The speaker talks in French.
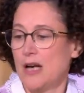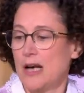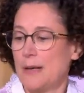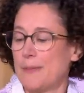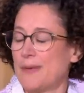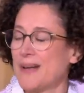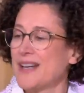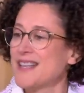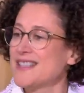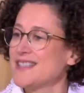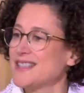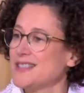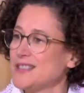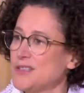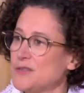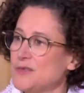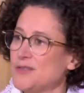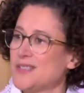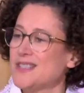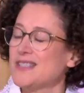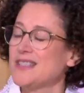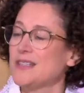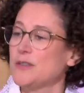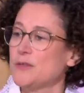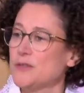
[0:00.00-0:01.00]
Après, c'est
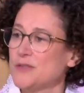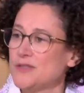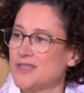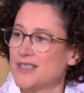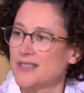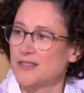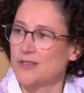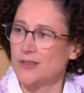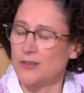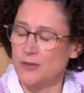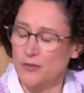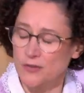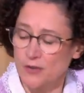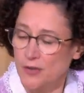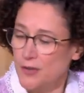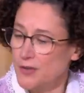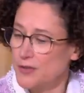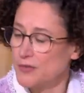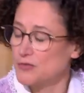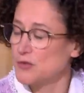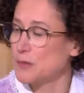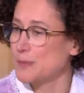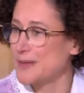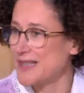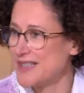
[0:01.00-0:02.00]
difficile de dire dans le temps,
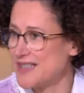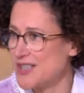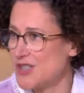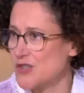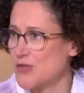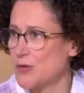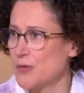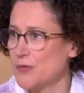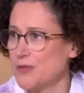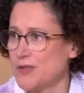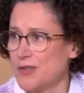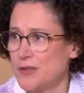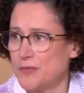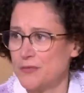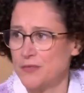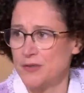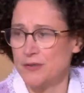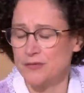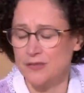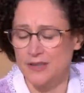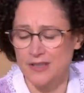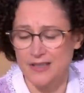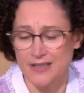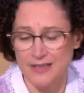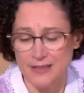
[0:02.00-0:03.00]
il faut passer janvier et
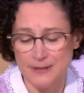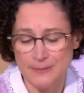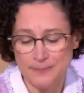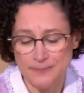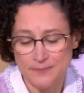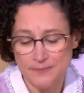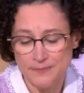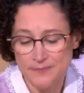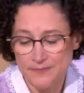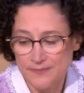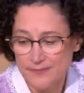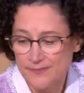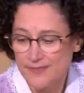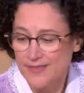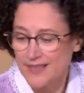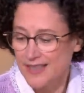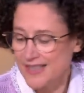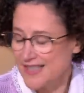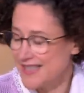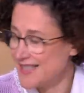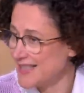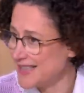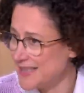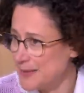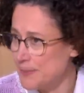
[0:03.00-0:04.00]
février,
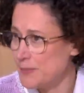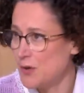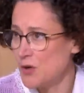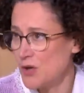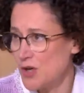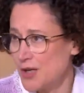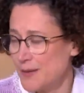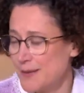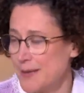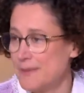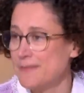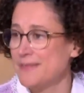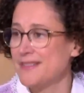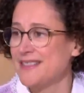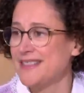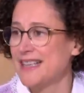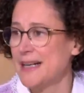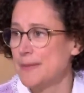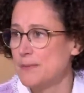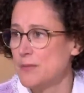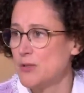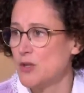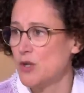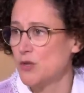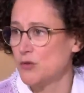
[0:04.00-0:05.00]
et ça dépend quand même
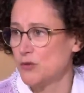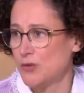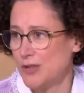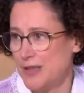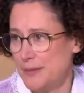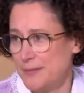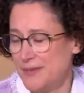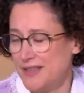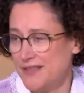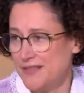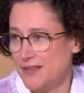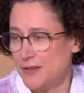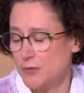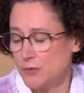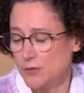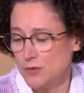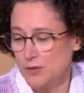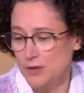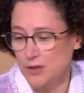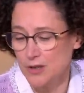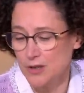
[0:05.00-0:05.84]
d'abord de la météo.